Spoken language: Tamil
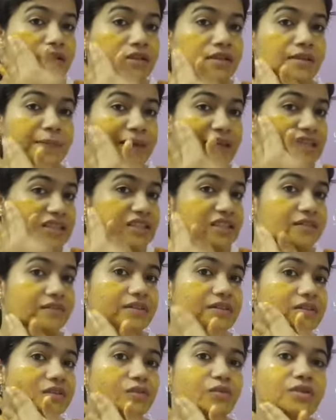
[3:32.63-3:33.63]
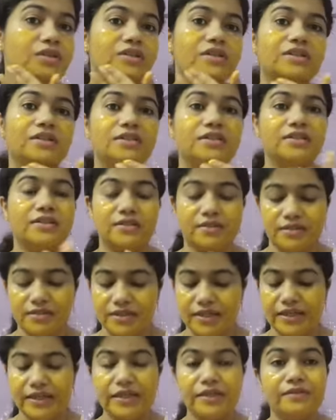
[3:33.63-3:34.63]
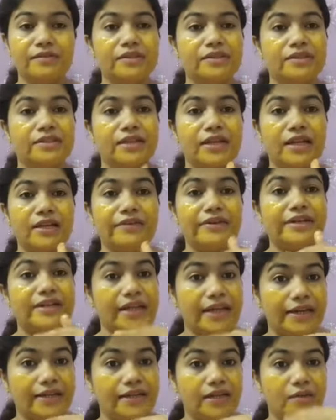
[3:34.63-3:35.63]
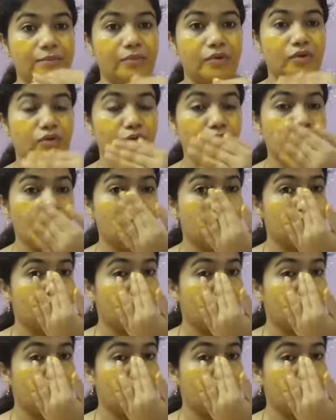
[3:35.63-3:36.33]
இந்த பேசின் வந்து உங்களுக்கு ஸ்கின்னை வந்து நல்லாவே டைட்டன் பண்ணும்